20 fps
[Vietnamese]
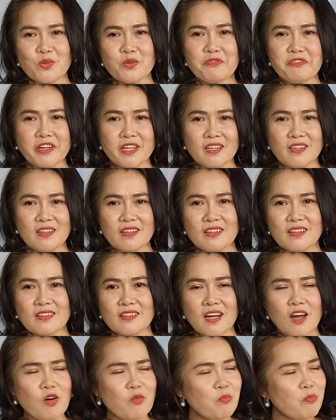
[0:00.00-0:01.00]
Tuấn Vĩ á,
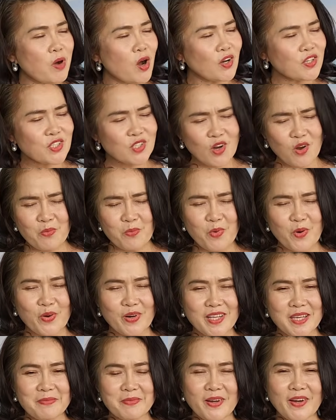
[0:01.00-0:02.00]
không à. bỏ sót một
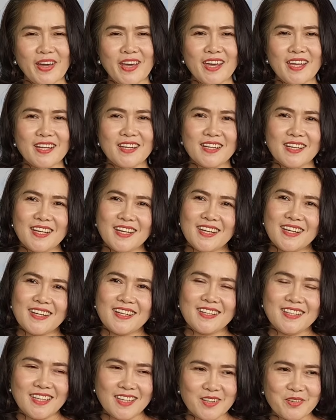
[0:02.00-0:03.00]
clip nào hết ừ.
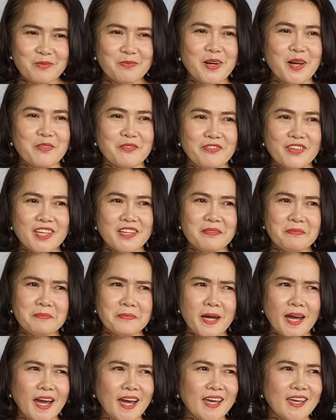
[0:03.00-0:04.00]
chị cũng động
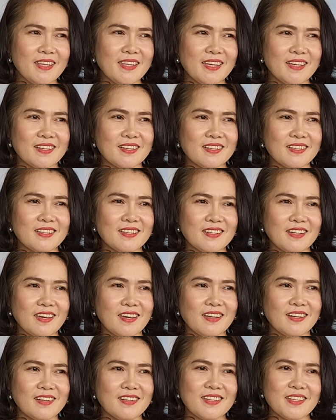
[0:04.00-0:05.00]
viên mãi chị nói
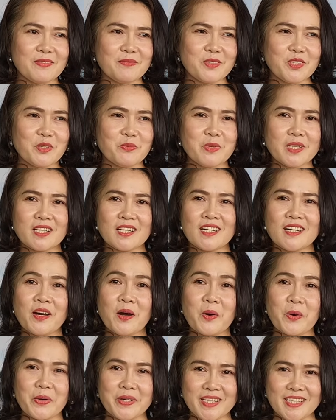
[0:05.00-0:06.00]
kệ nó tìm cho mình cơ
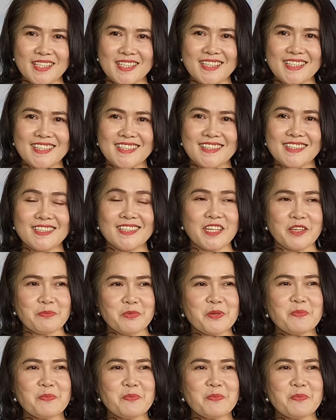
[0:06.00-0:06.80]
hội à. chị dạ.